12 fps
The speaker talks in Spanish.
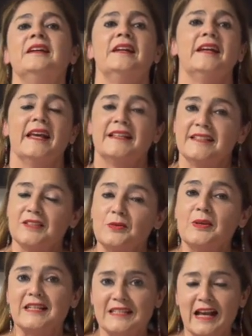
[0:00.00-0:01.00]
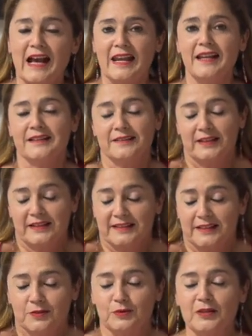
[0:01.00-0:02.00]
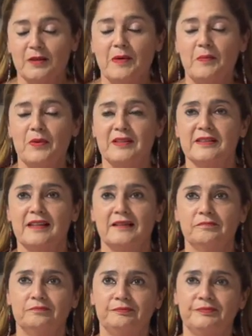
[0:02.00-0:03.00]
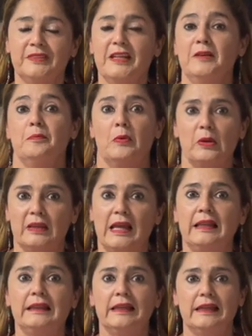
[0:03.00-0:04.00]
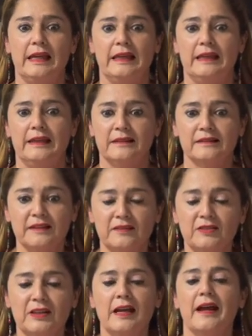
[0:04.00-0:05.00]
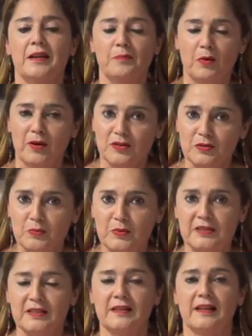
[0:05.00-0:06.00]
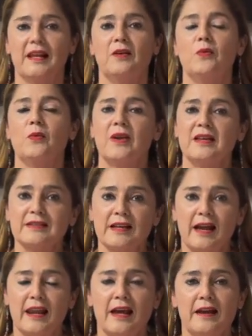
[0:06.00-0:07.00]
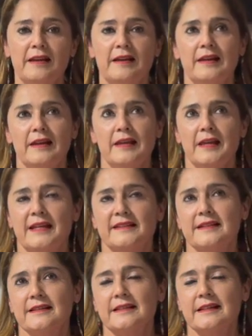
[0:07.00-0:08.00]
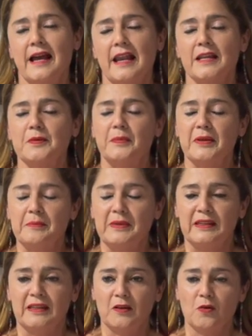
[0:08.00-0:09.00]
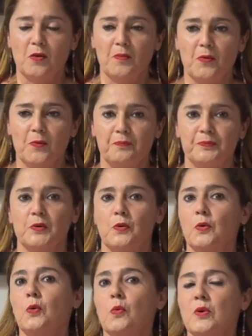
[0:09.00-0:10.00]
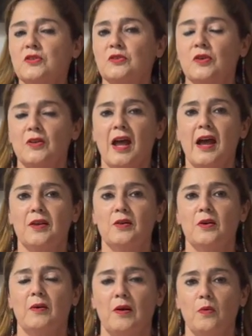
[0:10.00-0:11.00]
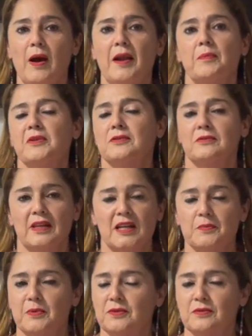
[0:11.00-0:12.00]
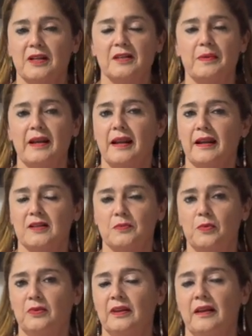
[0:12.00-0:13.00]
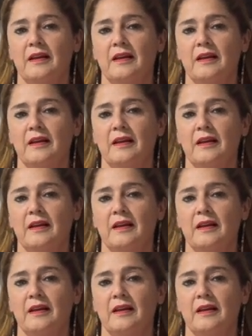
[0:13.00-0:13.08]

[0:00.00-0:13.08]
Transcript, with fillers: Existe una escala, este, este es un tema pues tan importante que hay que identificar y por eso pues se creó una escala estas escalas permiten como con un cuestionario evaluar, pues donde las personas van a responder